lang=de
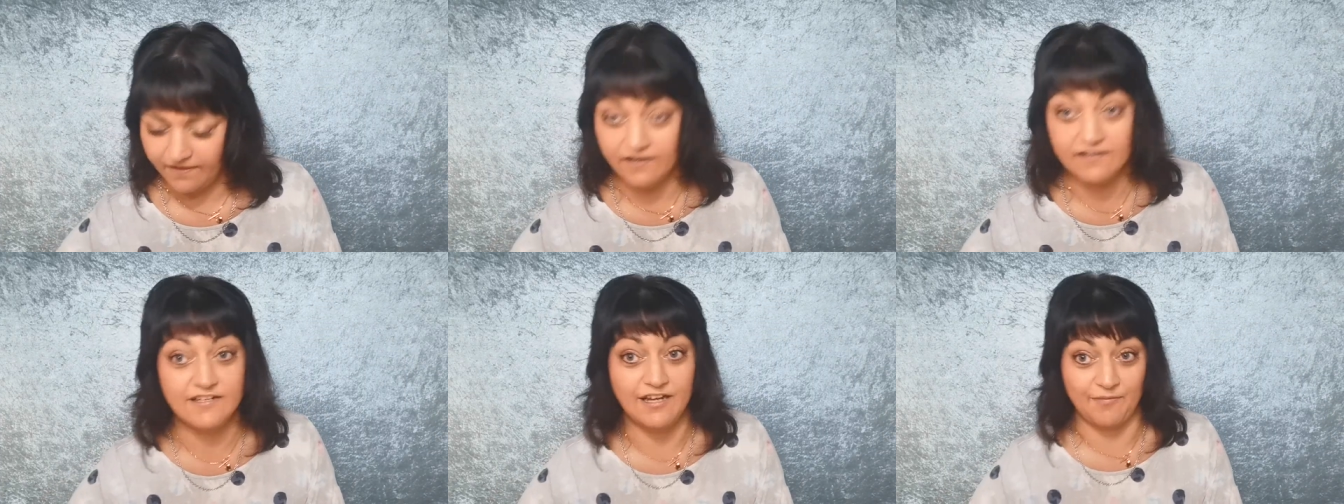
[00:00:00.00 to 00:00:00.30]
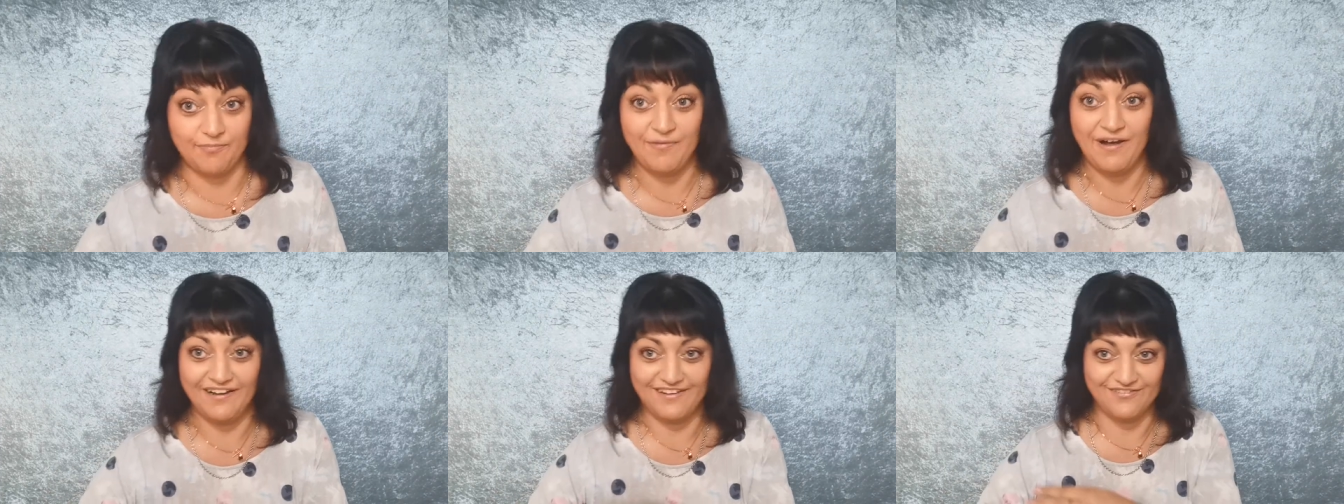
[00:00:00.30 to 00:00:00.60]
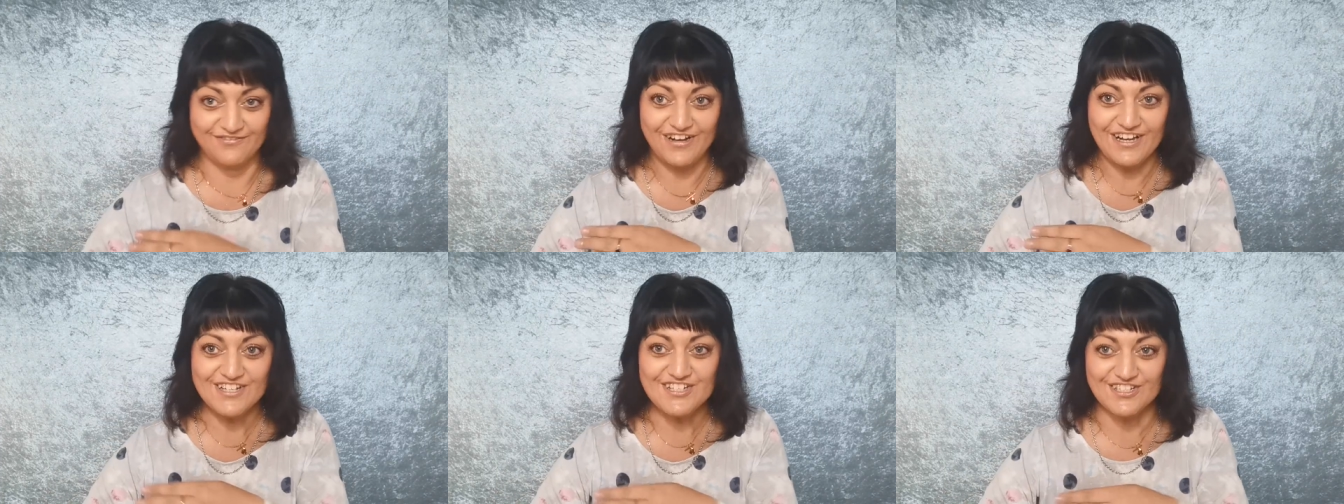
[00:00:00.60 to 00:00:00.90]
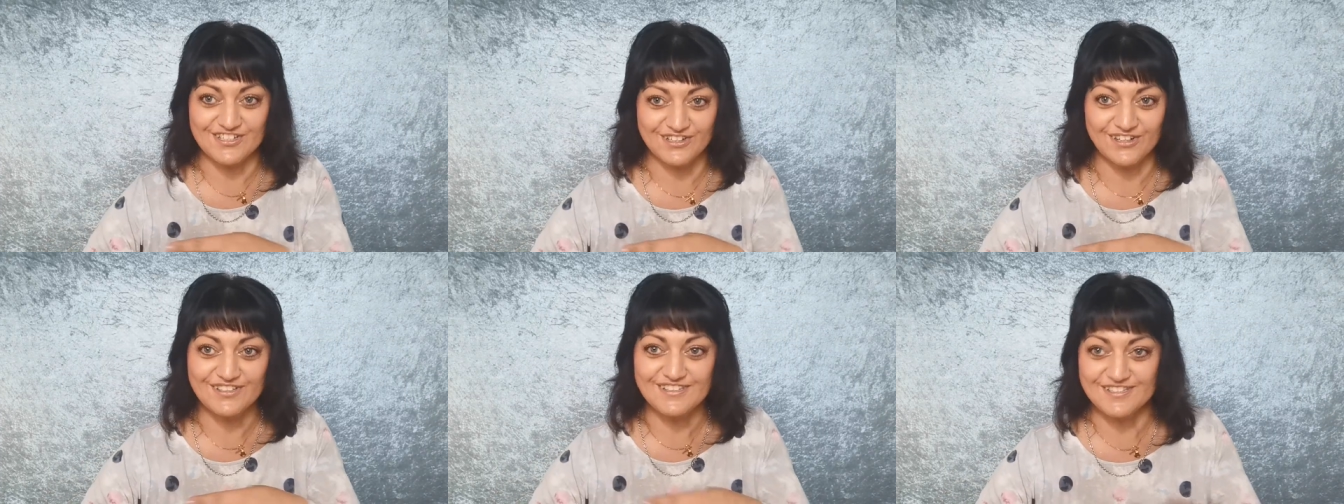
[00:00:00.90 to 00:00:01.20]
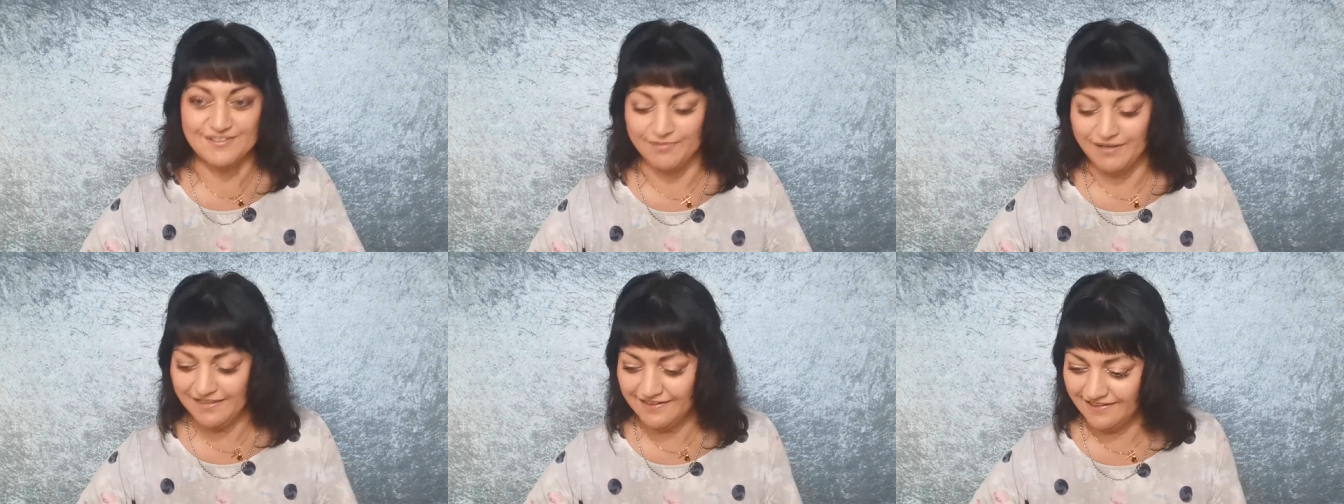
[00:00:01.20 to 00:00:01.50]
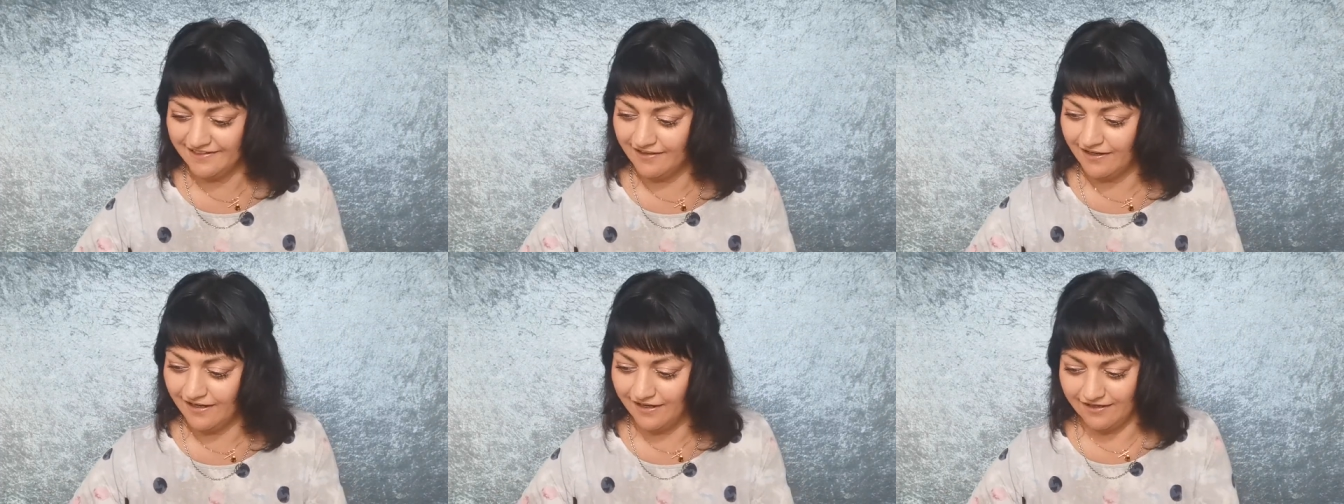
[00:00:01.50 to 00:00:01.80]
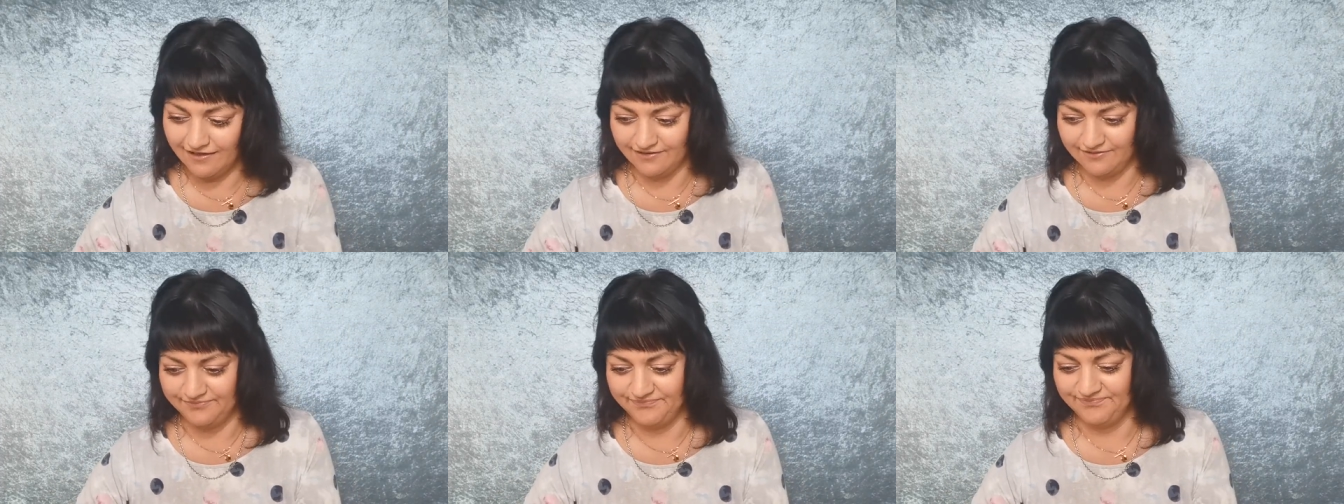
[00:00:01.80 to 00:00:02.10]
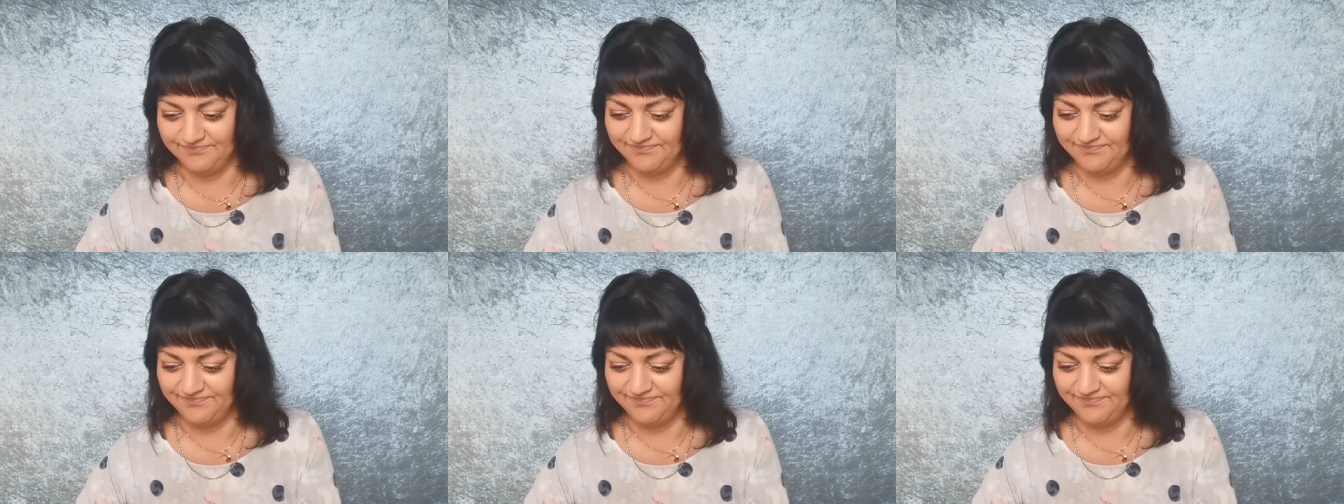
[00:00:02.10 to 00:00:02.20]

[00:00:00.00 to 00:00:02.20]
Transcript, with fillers: Ich habe mal gewaschen, ne? zwei Dinge alle.